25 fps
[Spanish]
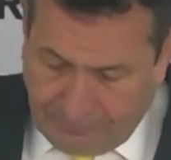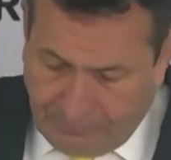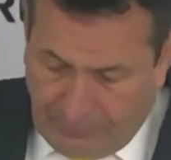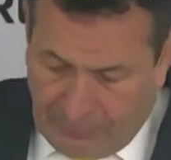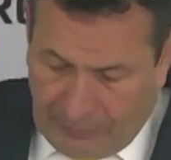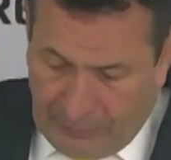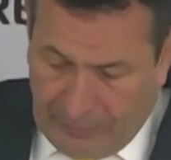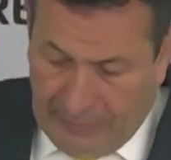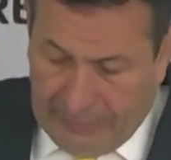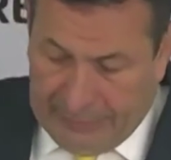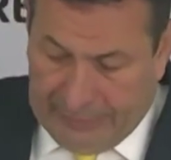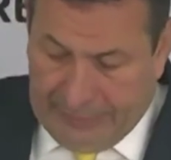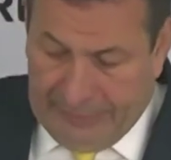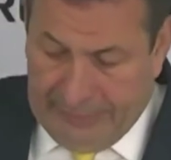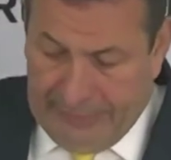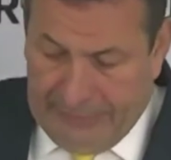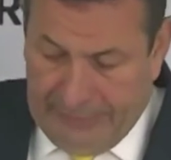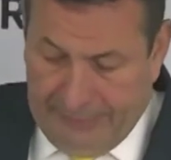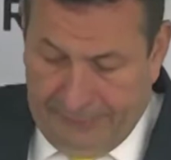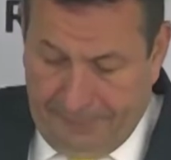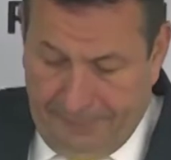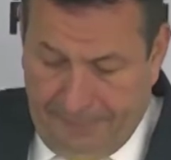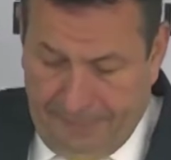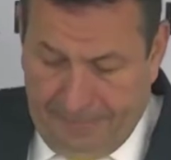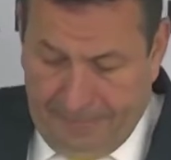que
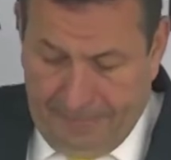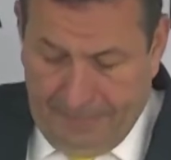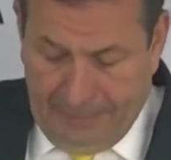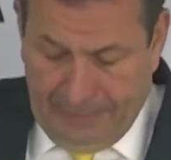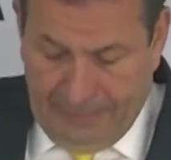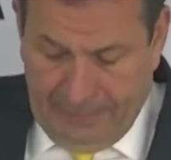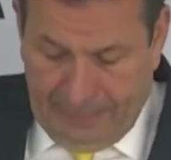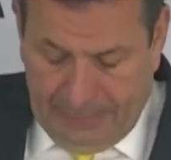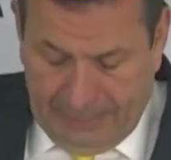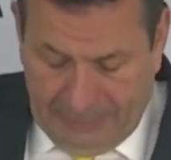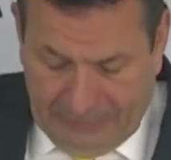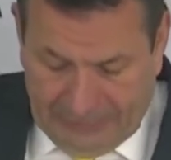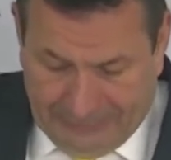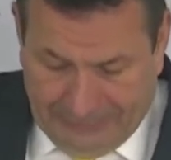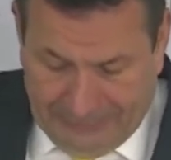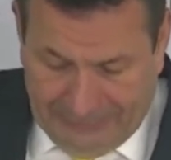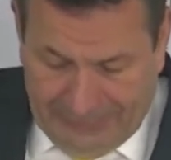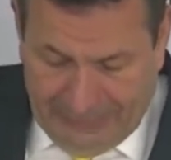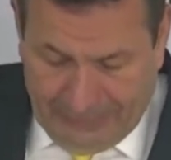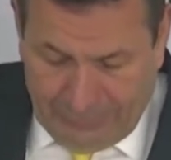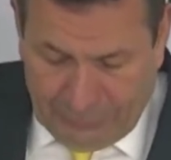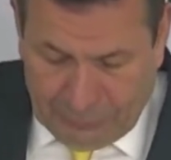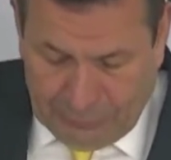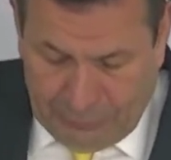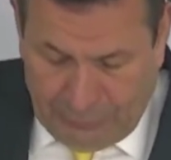
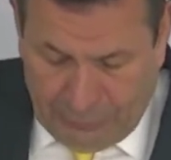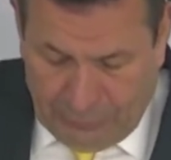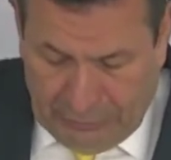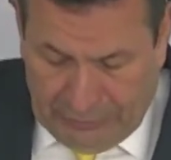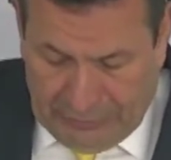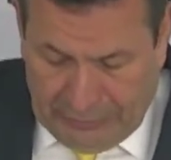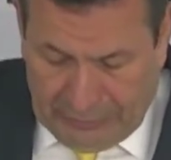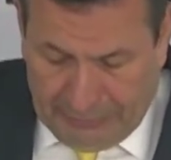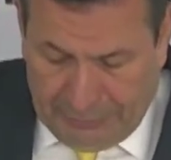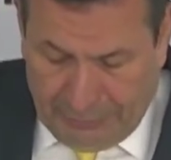esperamos poder,